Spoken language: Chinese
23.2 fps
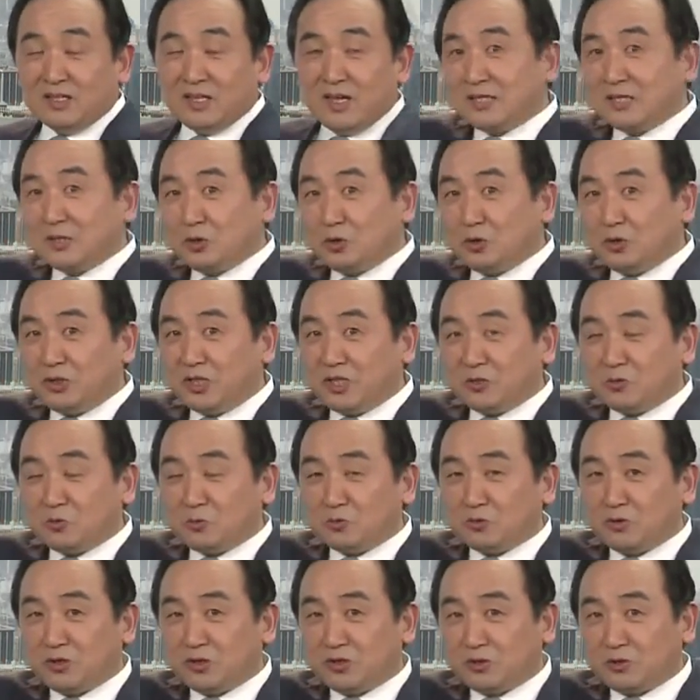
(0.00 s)
他的具体
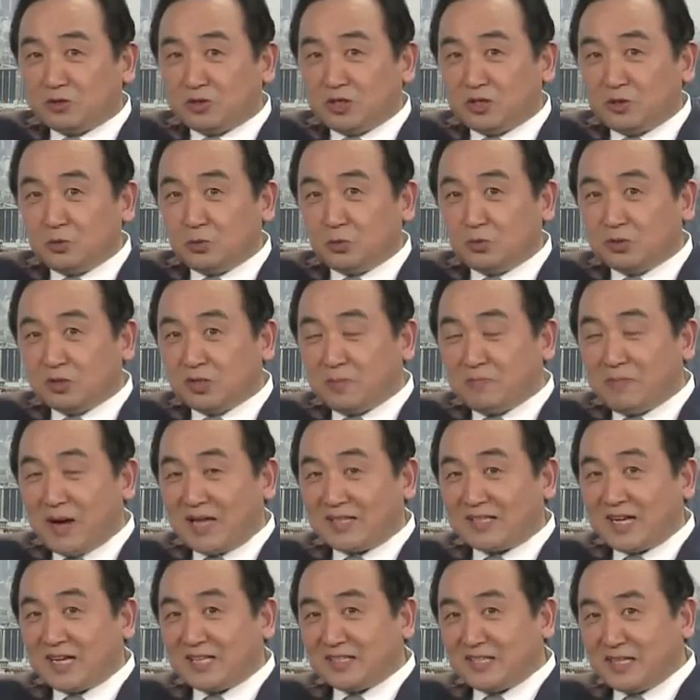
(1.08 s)
工作就是如何
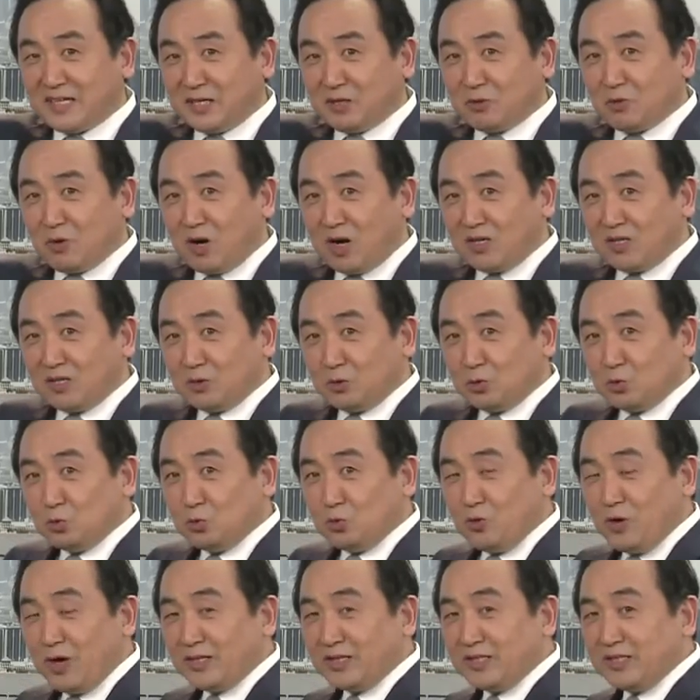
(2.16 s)
把他那一块的
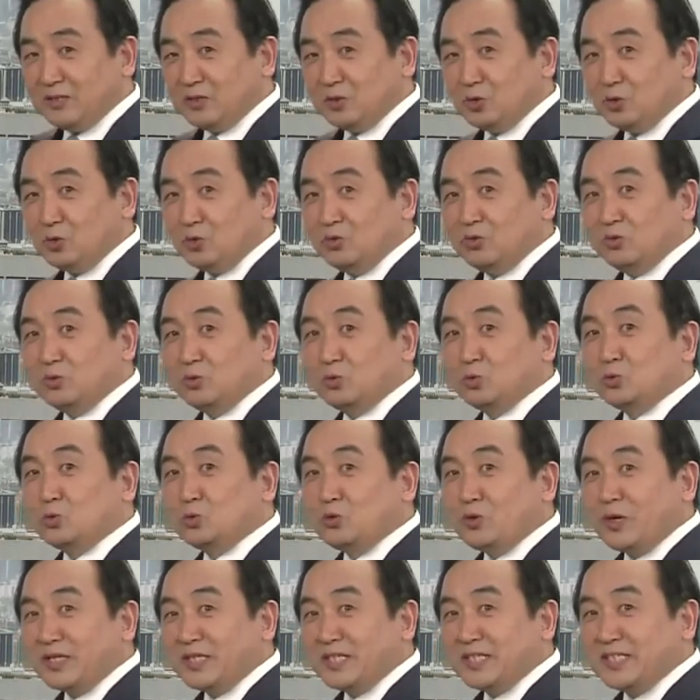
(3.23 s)
猪院的猪
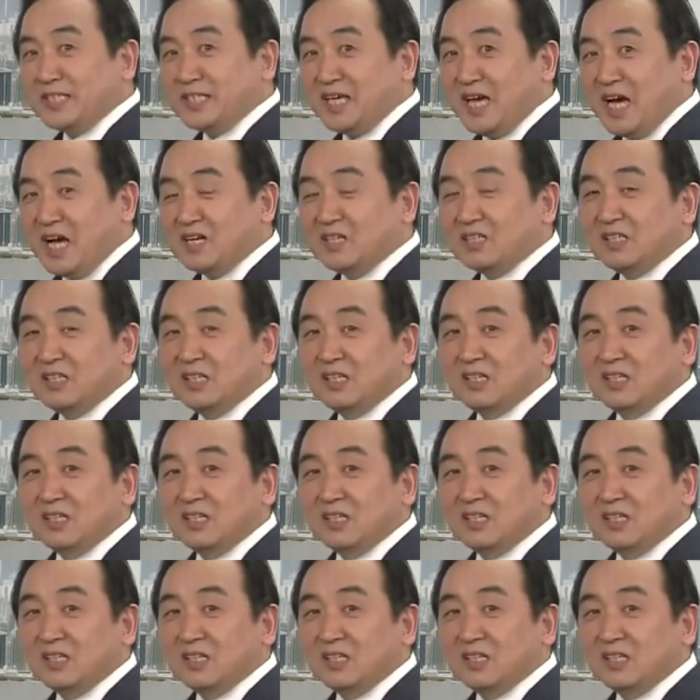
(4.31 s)
圈的墙